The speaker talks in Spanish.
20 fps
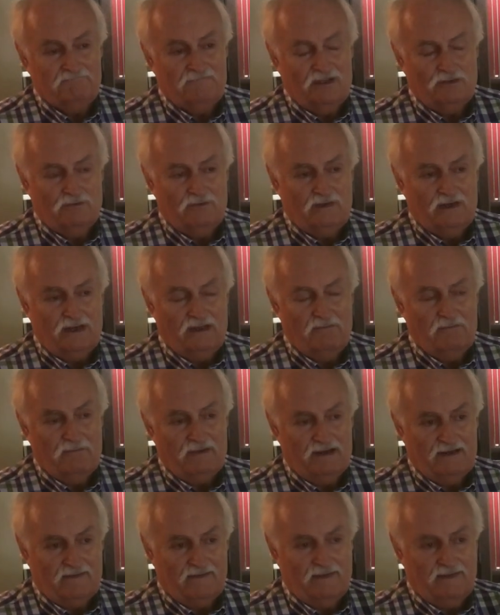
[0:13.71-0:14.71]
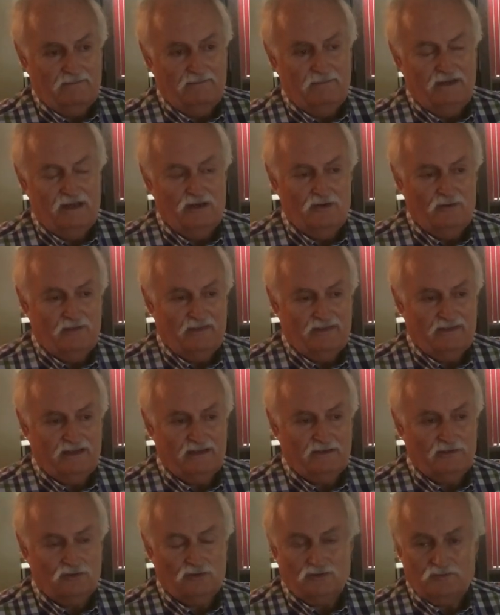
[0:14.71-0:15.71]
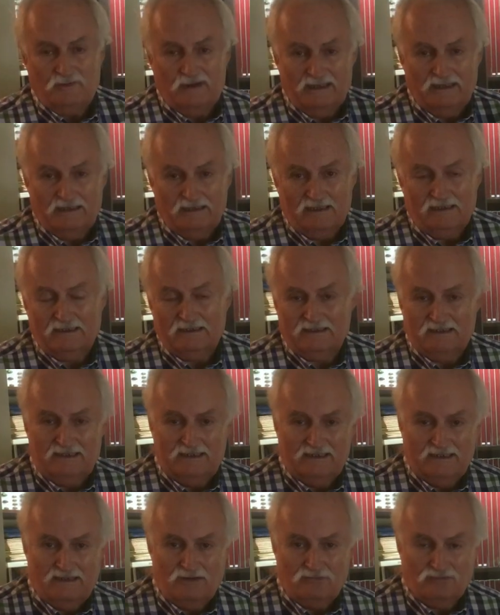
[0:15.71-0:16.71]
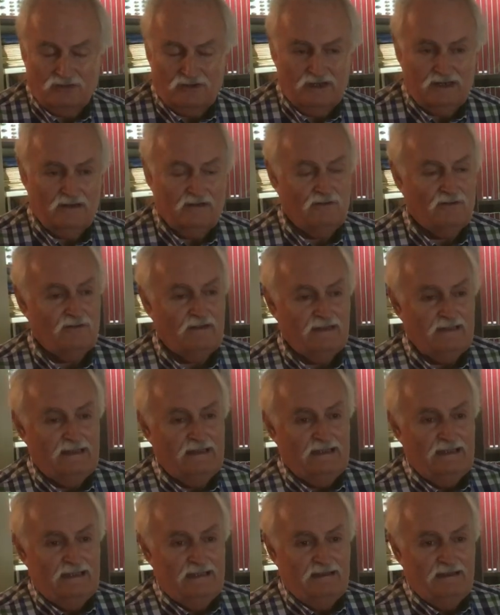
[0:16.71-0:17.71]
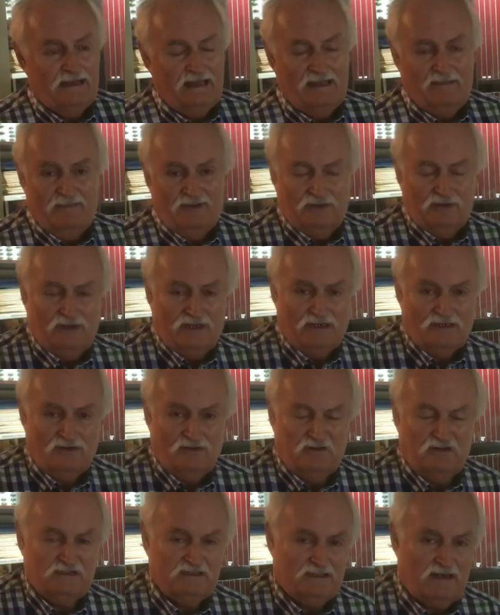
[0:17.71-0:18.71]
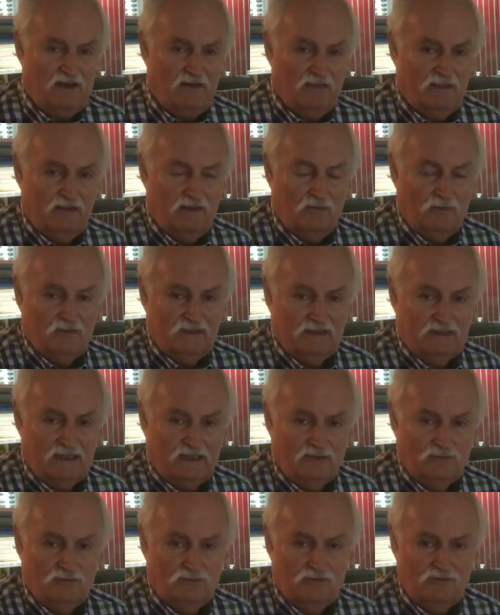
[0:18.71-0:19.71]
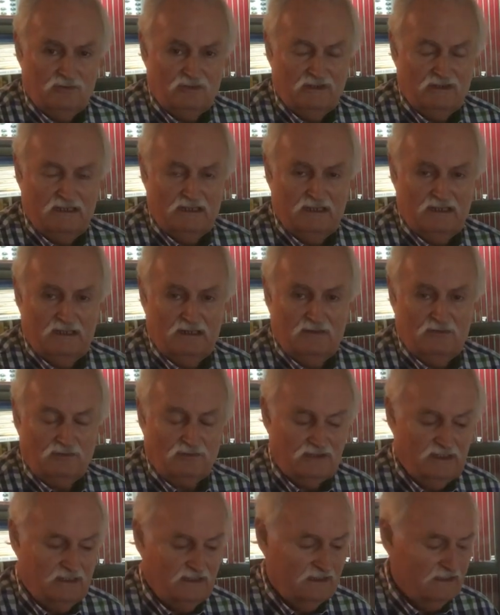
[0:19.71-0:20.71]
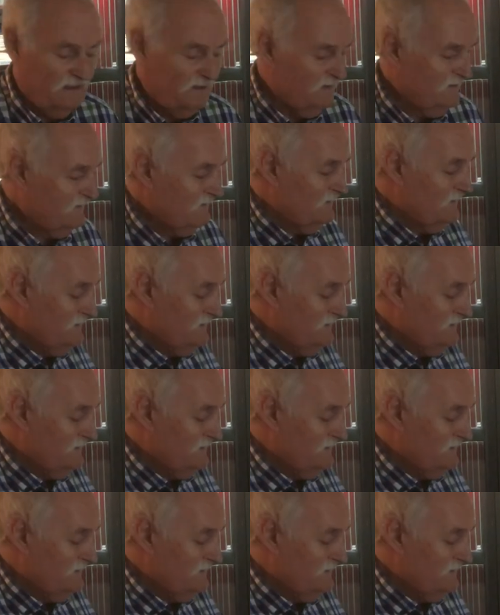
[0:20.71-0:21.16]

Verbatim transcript: Hay un ejemplar de 1920 que tiene ya un siglo. La mayoría son entre el 51 y el 80.